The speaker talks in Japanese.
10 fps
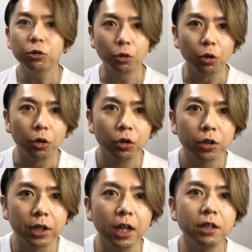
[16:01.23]
と
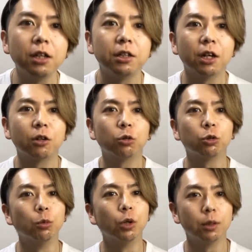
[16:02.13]
丁寧にやろう
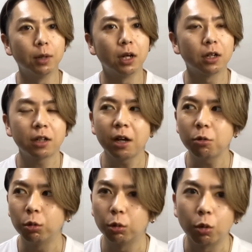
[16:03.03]
と思えば結
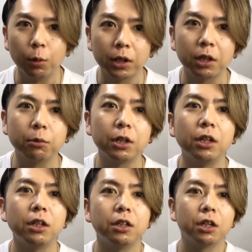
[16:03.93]
構どこまででも丁
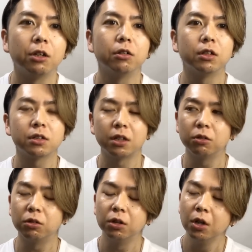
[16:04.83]
寧にできるんですけ
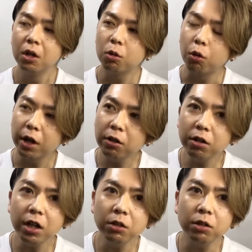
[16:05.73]
ど、これぐ
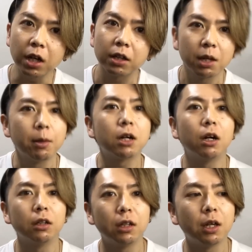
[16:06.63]
らいのね手間
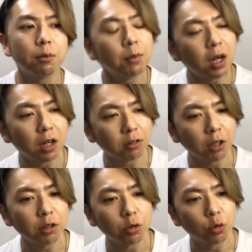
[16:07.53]
感で
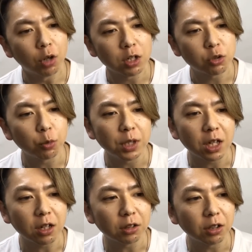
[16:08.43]
遊びで
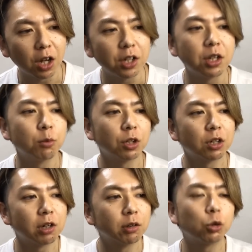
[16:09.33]
買ったアイテムなん
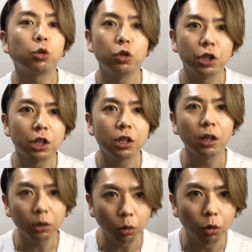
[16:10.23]
かは特にい
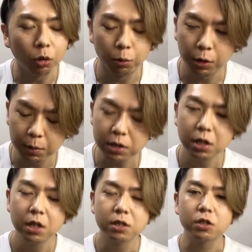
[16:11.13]
いと思います。
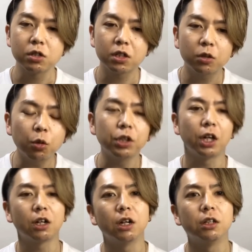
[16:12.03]
すっごい
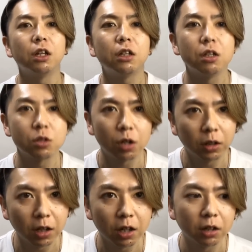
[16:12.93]
でっかいディッキーズ買っ
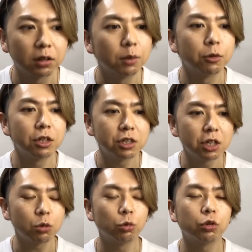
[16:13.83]
てやってもいい
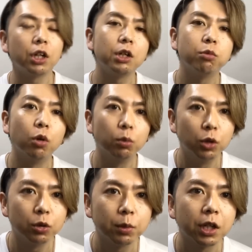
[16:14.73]
し、この
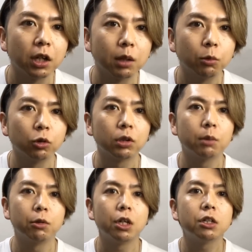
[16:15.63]
デニフォームみたいなもので
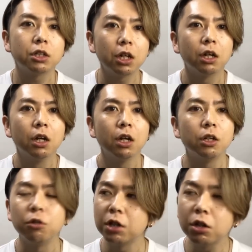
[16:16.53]
もいいし、
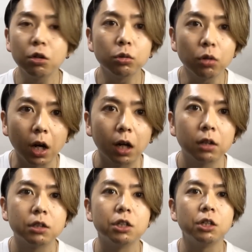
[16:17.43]
ユニクロとか
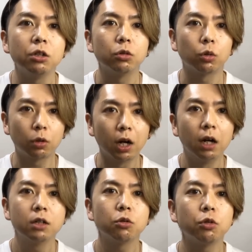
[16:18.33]
GU とか
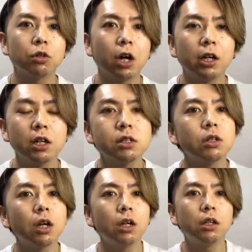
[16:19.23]
そういう買いやす
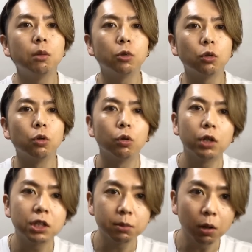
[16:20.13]
いアイテムの
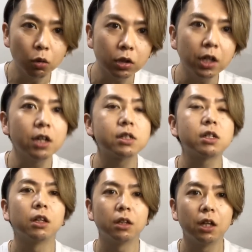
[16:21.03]
一番大きいやつ
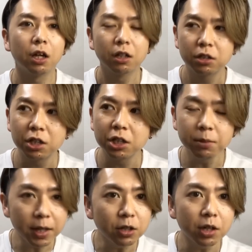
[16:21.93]
買って縮
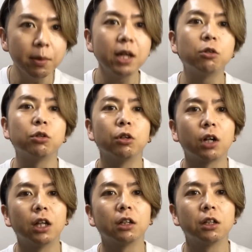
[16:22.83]
めるリメイクっていうのは
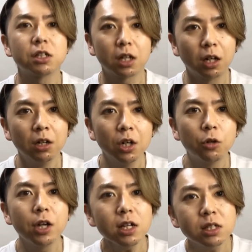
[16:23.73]
簡単ですから、
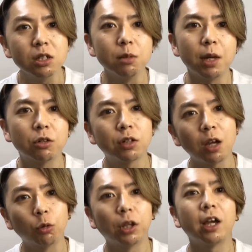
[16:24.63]
増やすリメイク
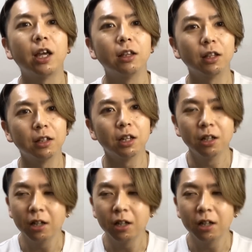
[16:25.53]
結構大変なんで、